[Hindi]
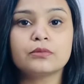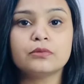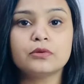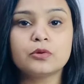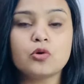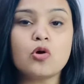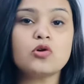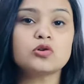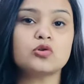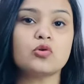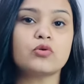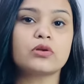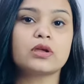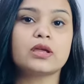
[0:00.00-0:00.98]
रोक
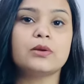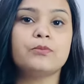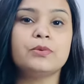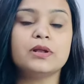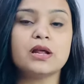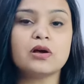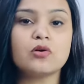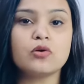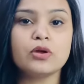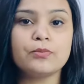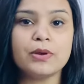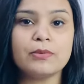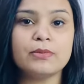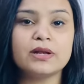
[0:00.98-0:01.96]
टोक के बिना कोई
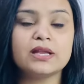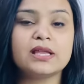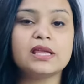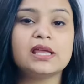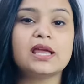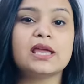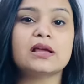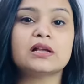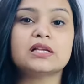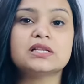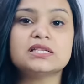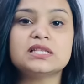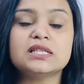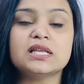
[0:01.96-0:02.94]
पेमेंट किए या
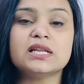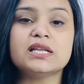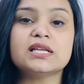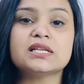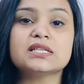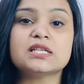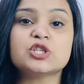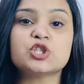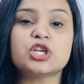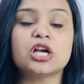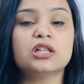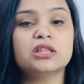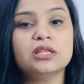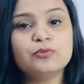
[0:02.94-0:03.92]
किसी तरीके से
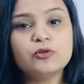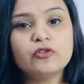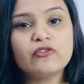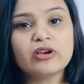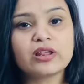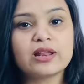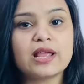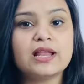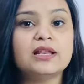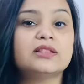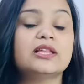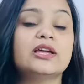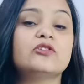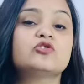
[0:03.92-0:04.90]
शांतिपूर्वक रह
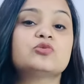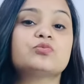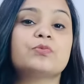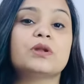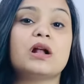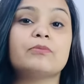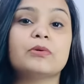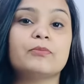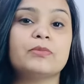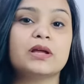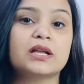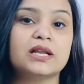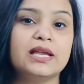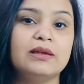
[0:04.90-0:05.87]
लेता है उस पर आप
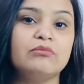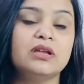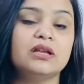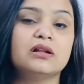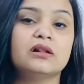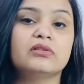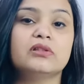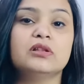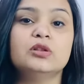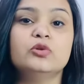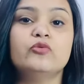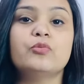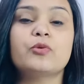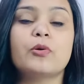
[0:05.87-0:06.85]
अपना क्लेम नहीं करते हैं
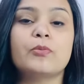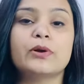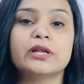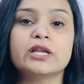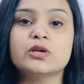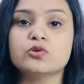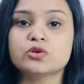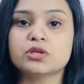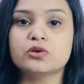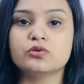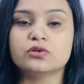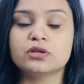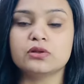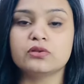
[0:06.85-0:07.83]
तो वो प्रॉपर्टी उसकी
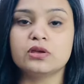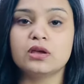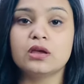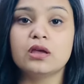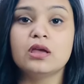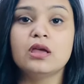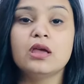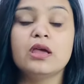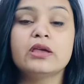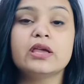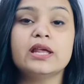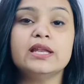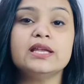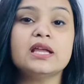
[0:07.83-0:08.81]
हो जाती है
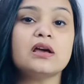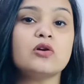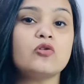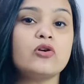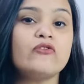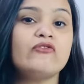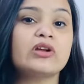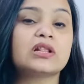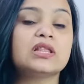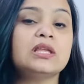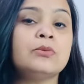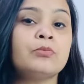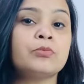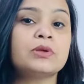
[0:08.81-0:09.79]
यानी कि अगर कोई
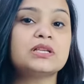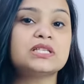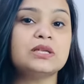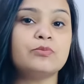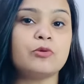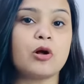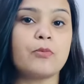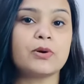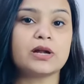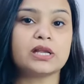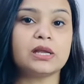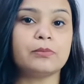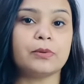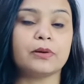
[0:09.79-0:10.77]
व्यक्ति किसी
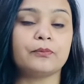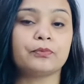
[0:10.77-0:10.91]
प्रॉपर्टी पर